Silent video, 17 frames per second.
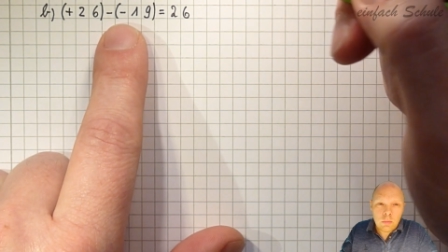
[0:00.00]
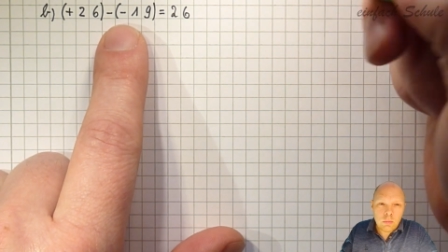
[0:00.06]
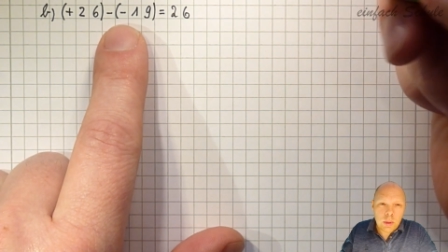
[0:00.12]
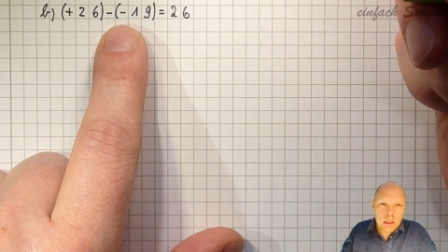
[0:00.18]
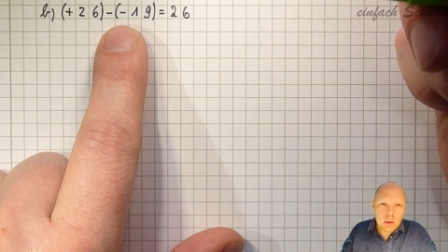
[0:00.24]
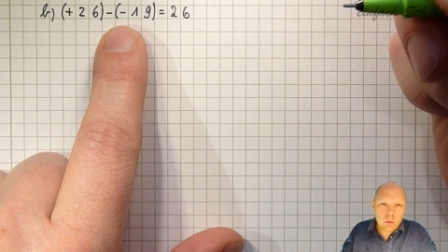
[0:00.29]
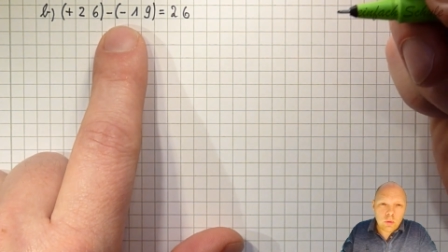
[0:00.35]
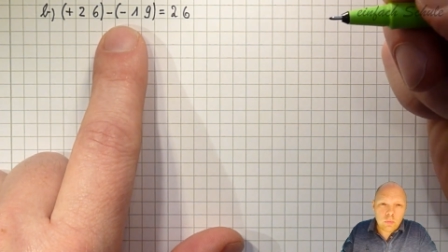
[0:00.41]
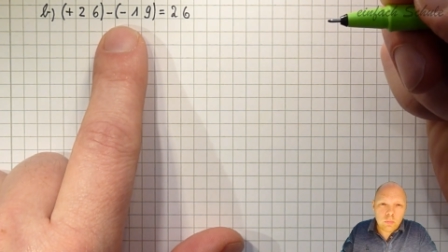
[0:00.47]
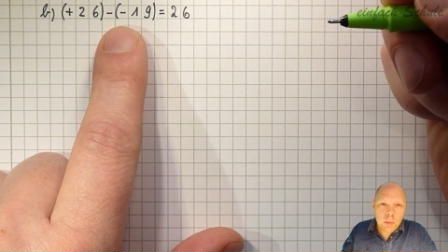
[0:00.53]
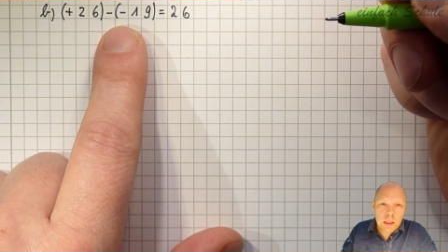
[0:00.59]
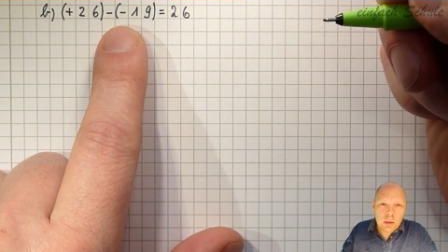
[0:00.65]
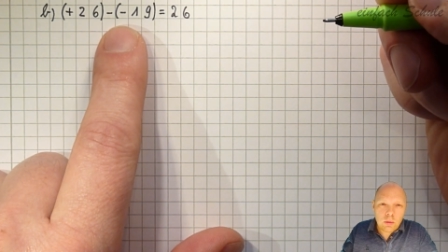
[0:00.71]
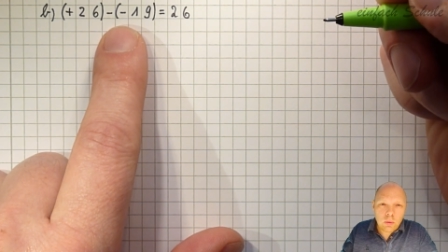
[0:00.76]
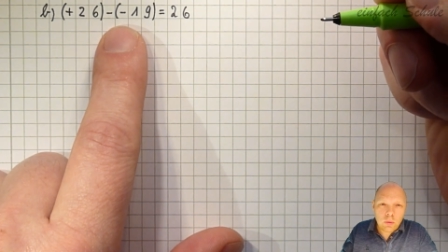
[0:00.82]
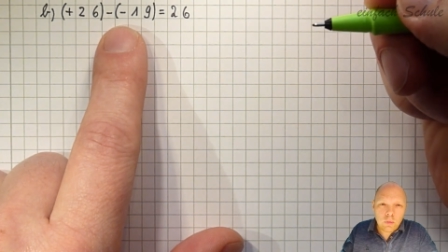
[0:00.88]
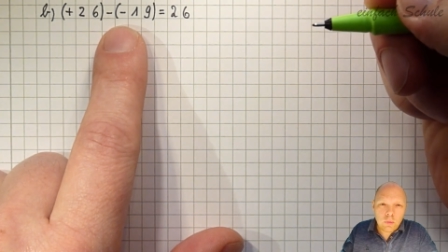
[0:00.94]
Minus,
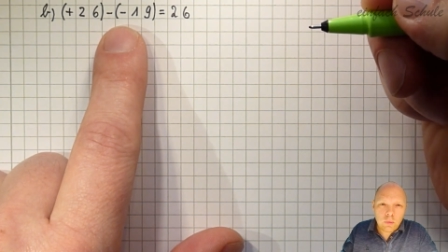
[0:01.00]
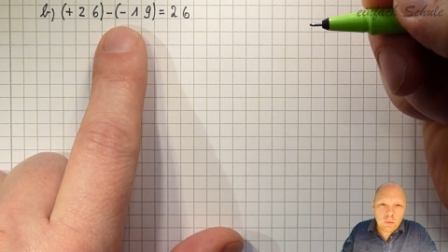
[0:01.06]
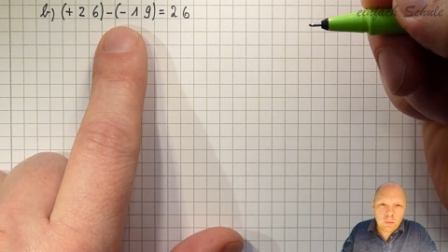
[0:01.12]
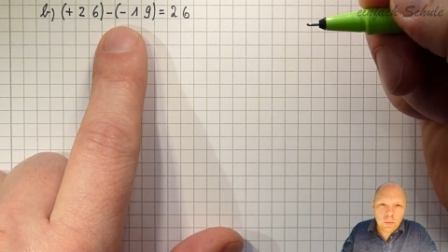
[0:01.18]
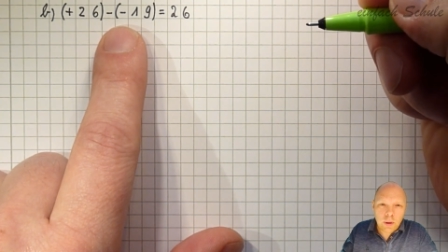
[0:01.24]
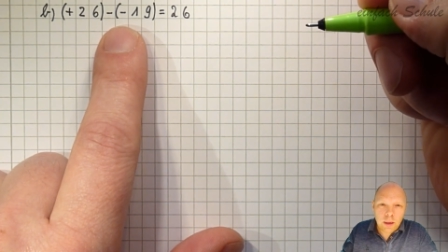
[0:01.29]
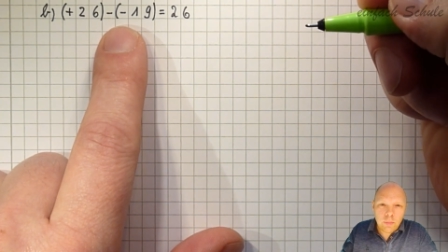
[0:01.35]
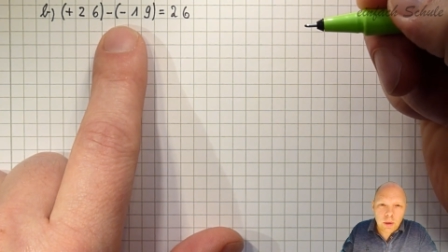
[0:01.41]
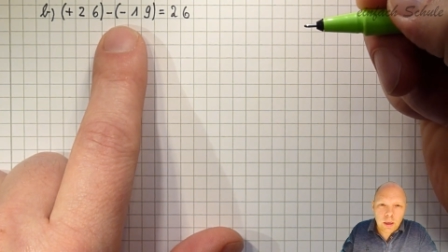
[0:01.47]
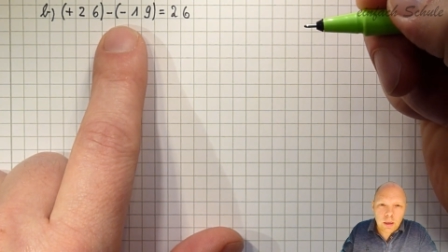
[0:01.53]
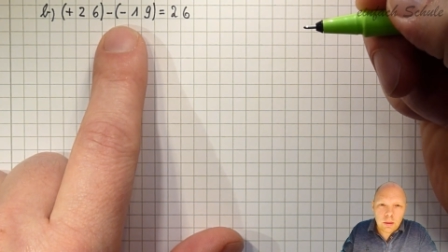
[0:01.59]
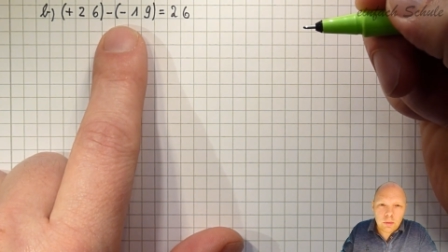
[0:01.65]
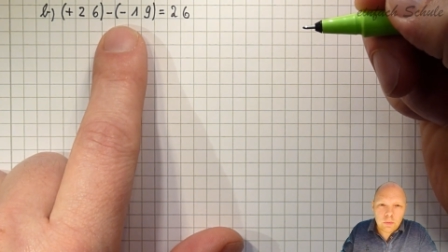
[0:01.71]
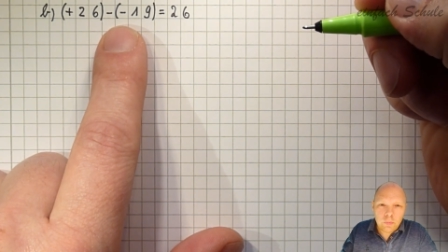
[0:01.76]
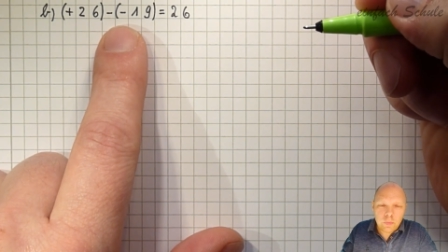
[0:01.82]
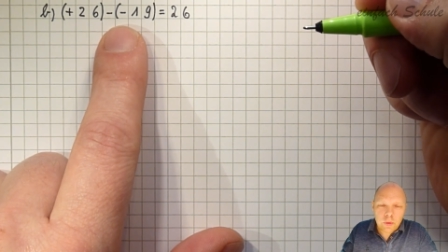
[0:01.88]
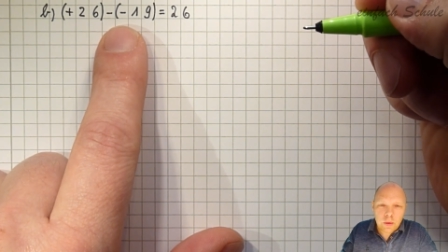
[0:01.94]
Minus,
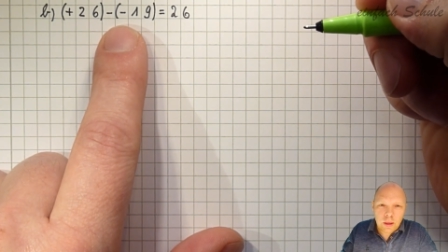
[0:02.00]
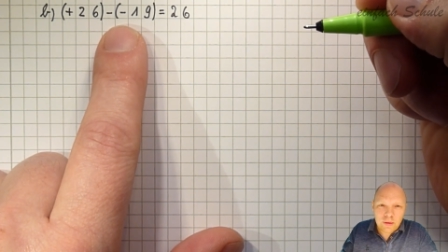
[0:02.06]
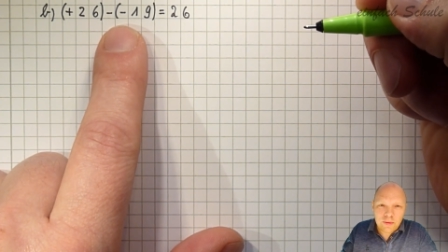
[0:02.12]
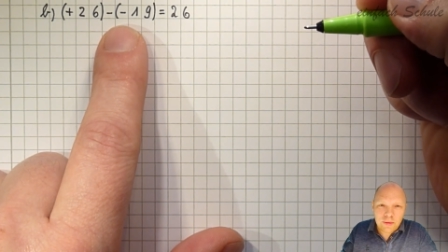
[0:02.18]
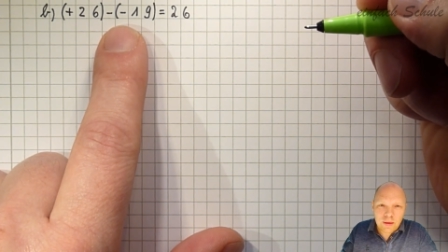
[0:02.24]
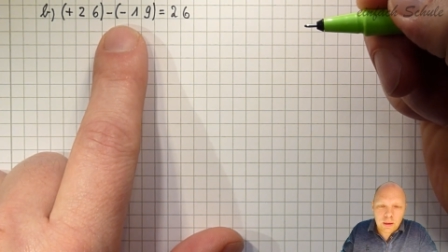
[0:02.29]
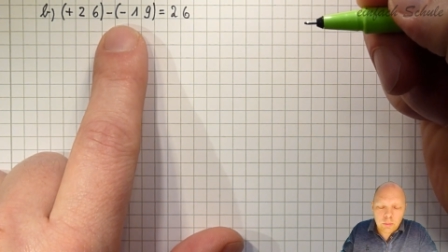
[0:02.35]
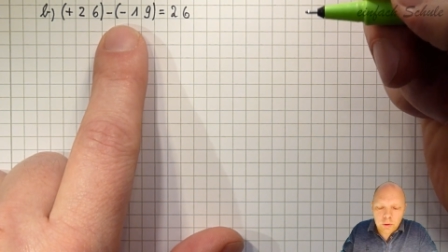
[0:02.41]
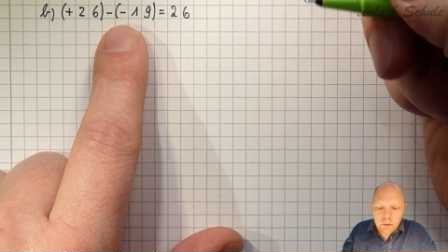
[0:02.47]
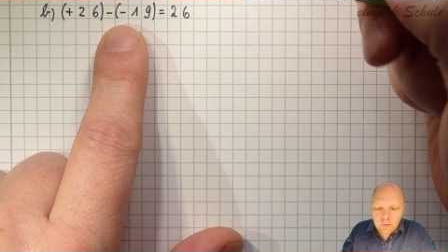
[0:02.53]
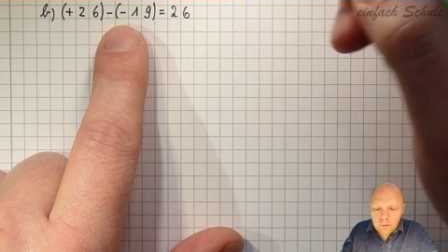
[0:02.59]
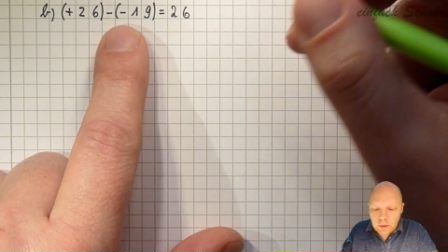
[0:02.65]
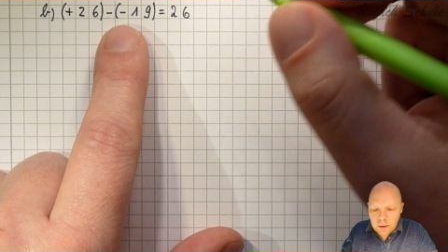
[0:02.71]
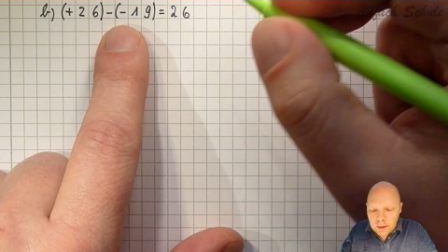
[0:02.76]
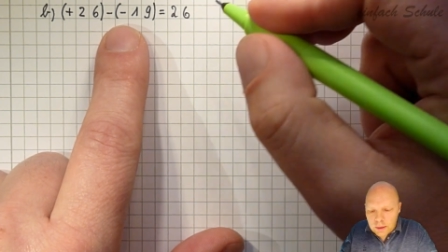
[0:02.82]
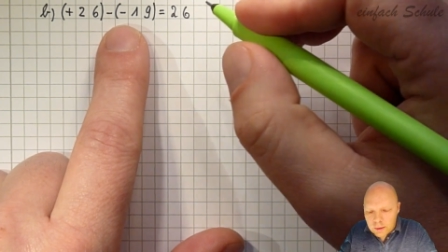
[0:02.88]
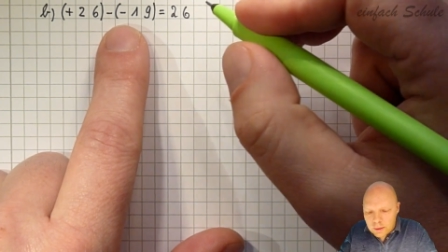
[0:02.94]
zweimal dasselbe
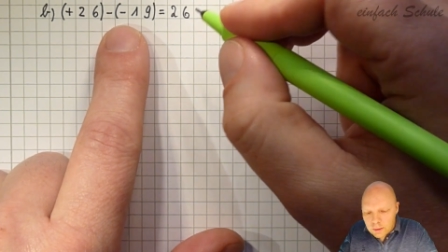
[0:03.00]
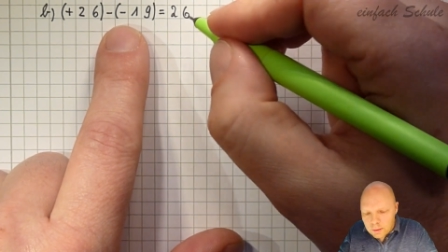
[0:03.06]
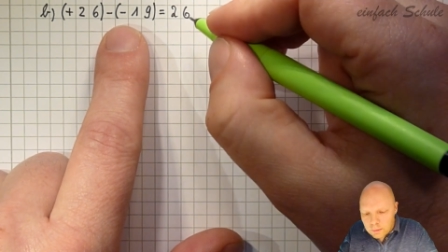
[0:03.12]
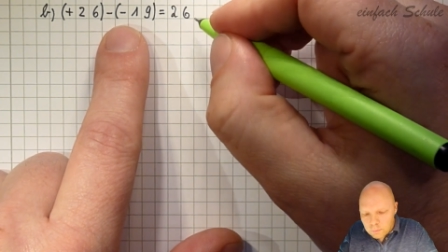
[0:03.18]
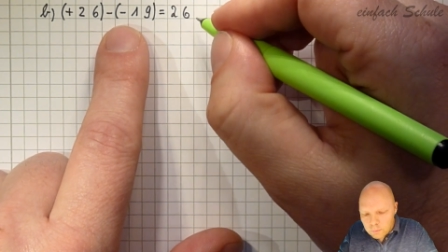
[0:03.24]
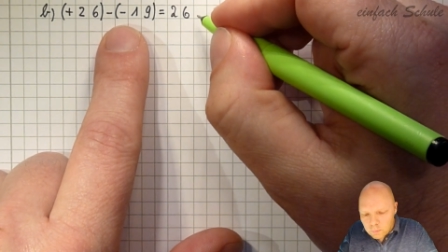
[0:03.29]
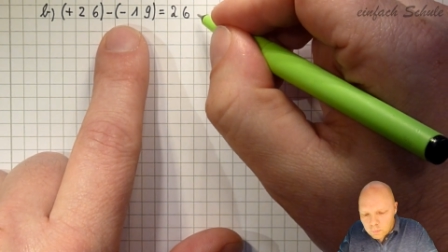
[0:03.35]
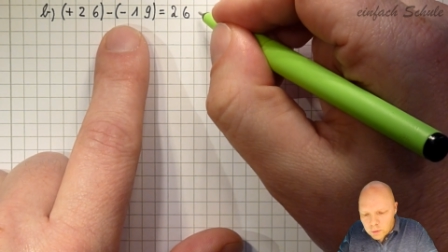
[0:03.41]
Zeichen,